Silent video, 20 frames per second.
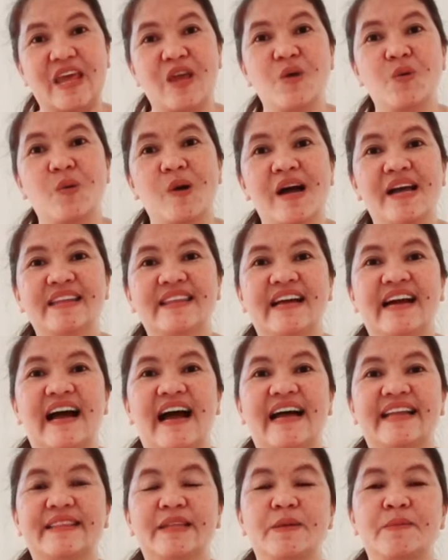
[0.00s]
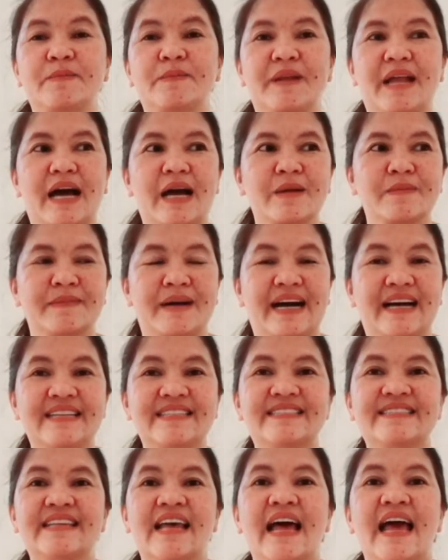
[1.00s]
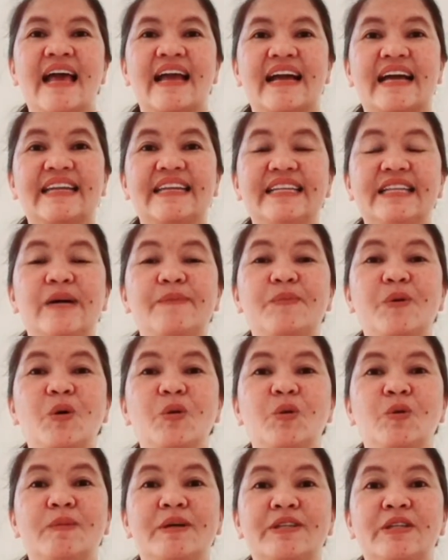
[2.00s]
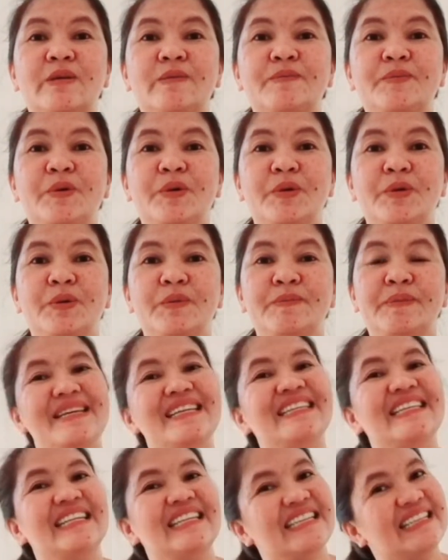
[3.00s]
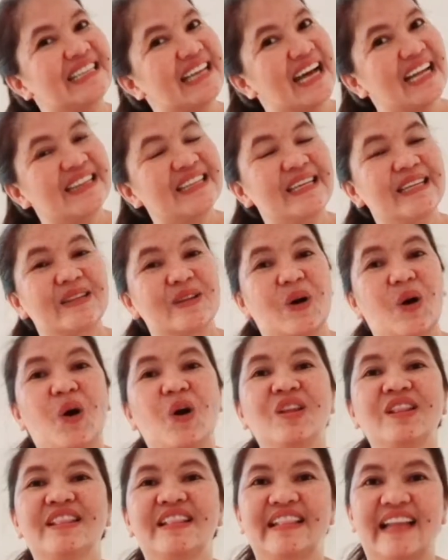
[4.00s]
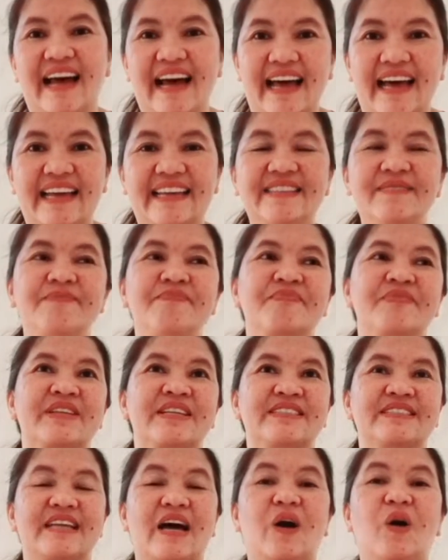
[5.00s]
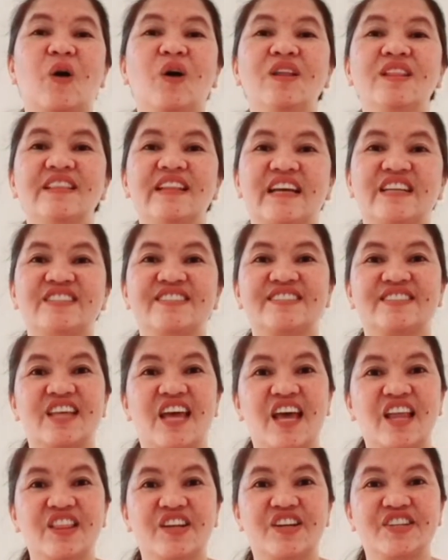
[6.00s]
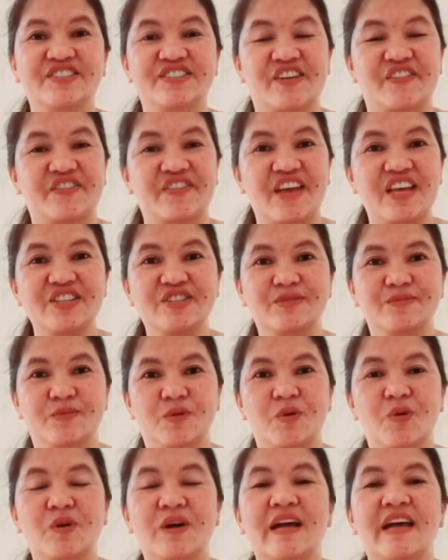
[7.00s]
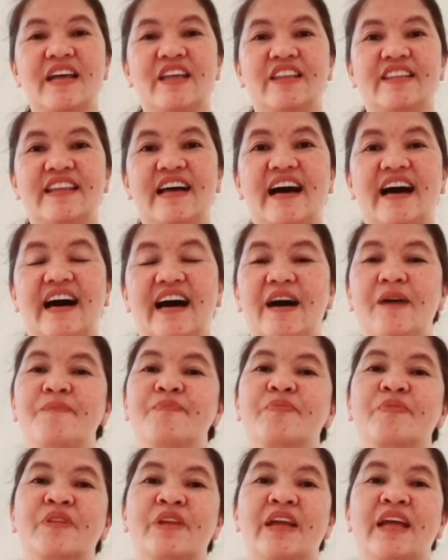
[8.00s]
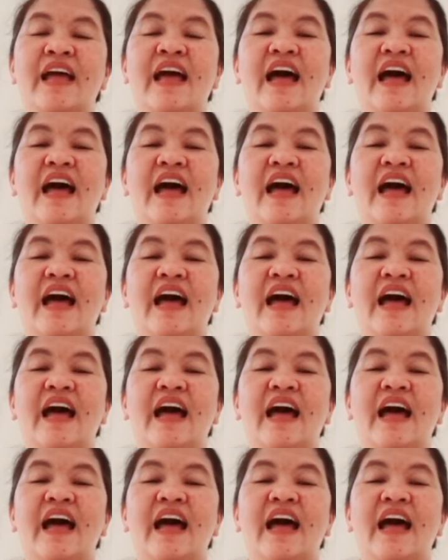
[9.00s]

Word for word: day 1 ng ating Vlogmas. Kanina po dumating po yung binili natin online sa online seller sa Facebook na